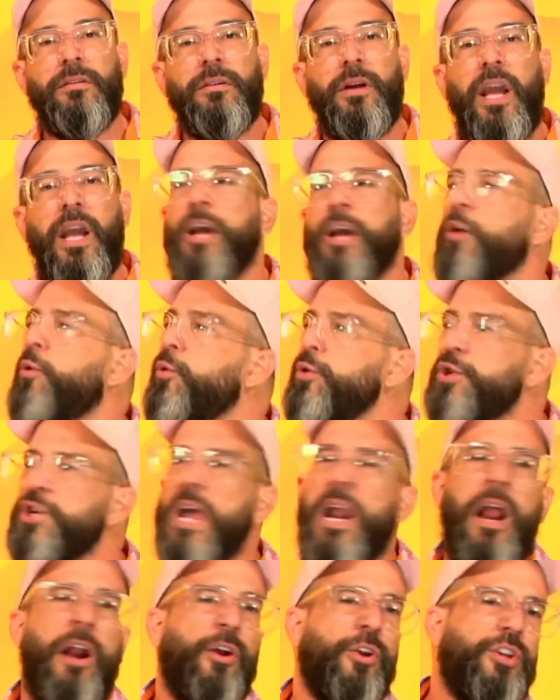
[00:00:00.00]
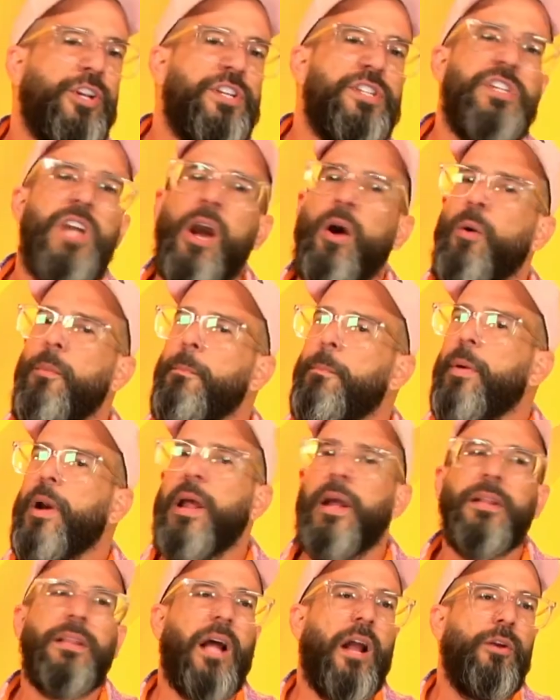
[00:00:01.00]
escucha la noticia
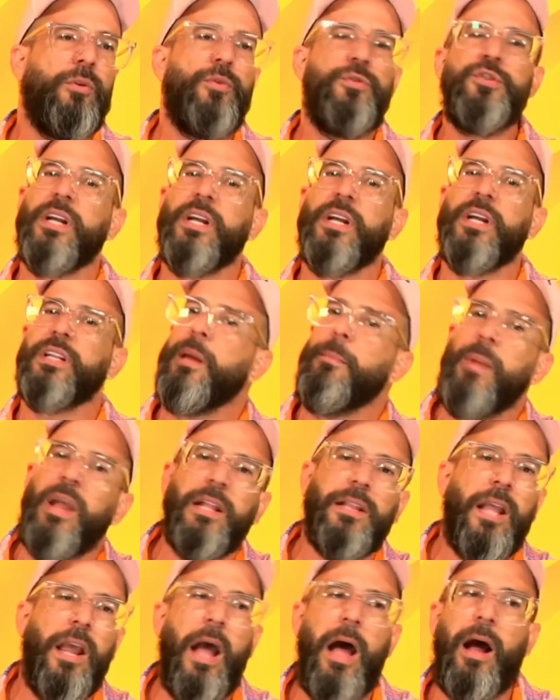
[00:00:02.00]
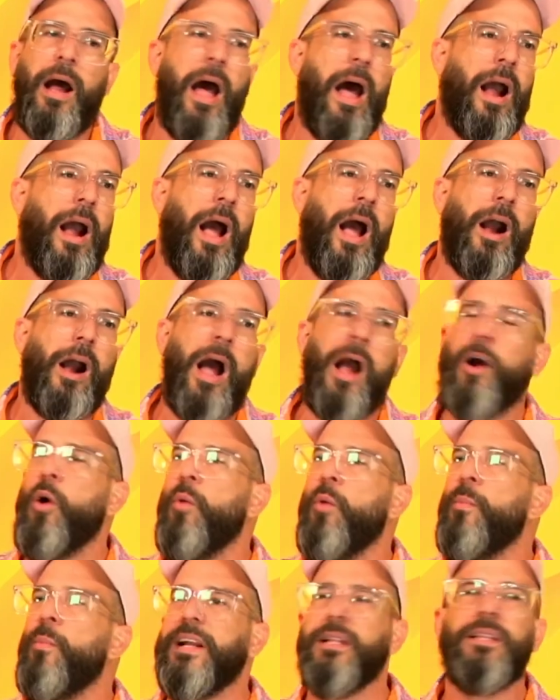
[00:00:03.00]
completa, Lucy, que te metes a
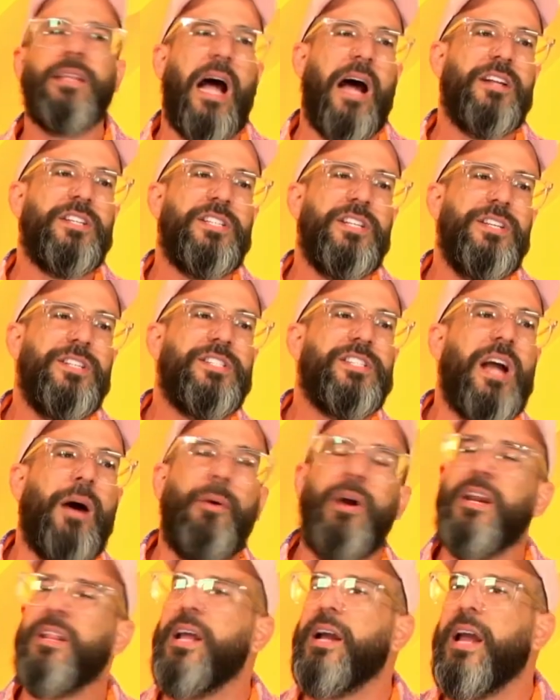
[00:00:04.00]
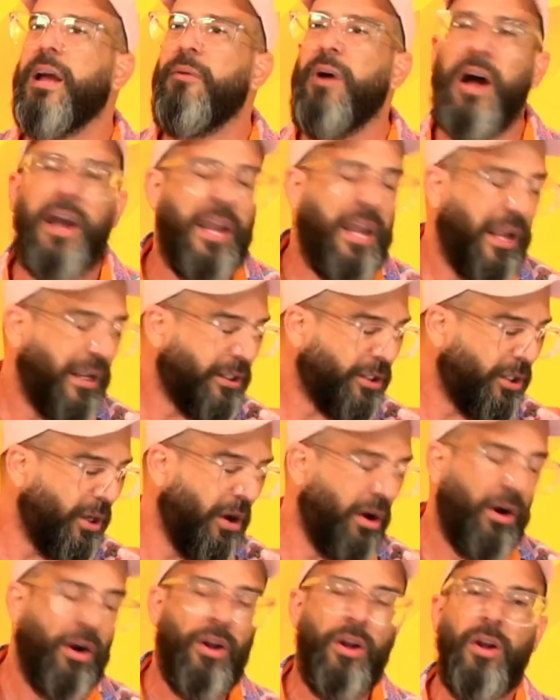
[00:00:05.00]
comentar sin saber de qué va
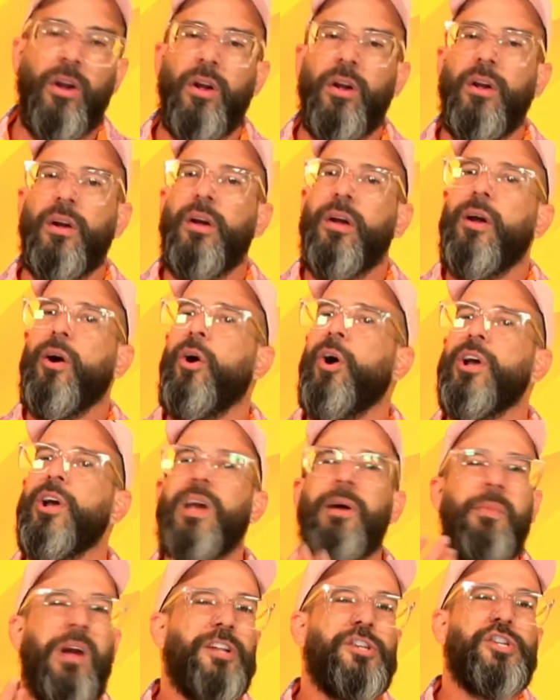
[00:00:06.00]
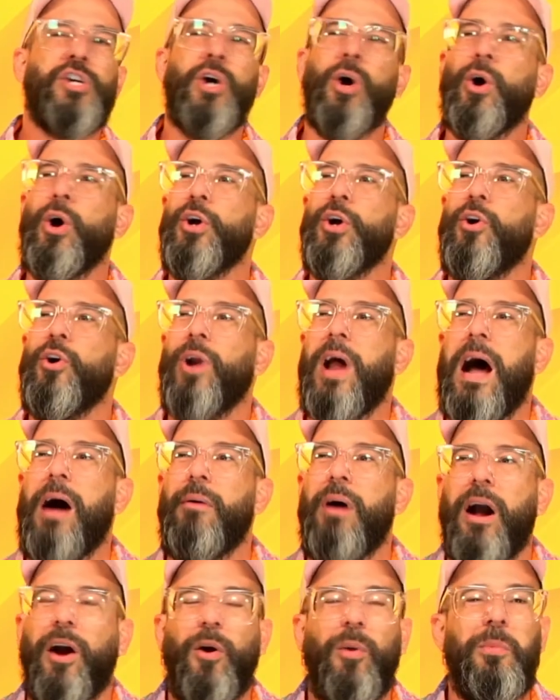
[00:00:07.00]
esto. Óyeme, el Choco
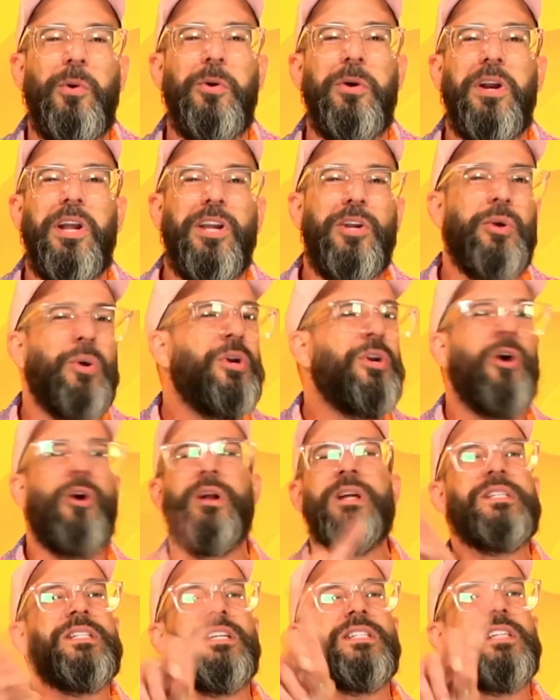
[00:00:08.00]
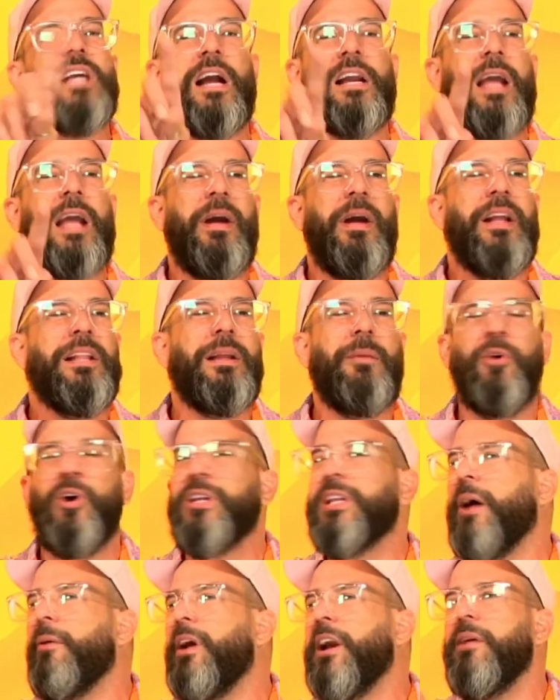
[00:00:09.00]
lloraba como un niño y no necesariamente porque
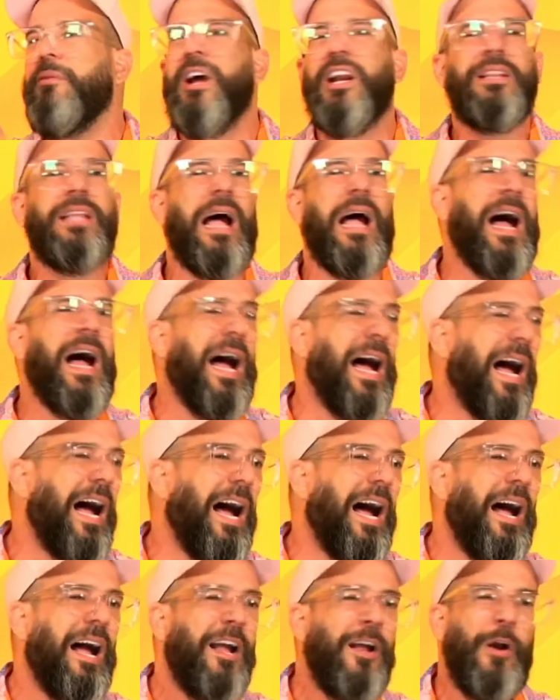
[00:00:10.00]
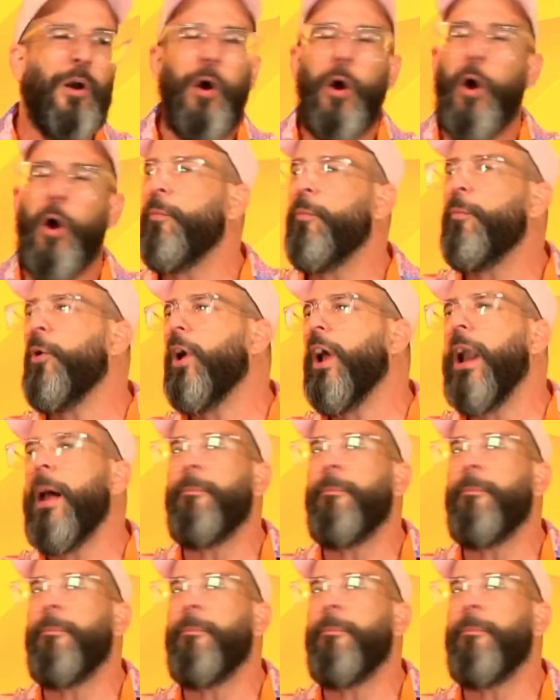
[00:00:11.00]
estaba en libertad o porque la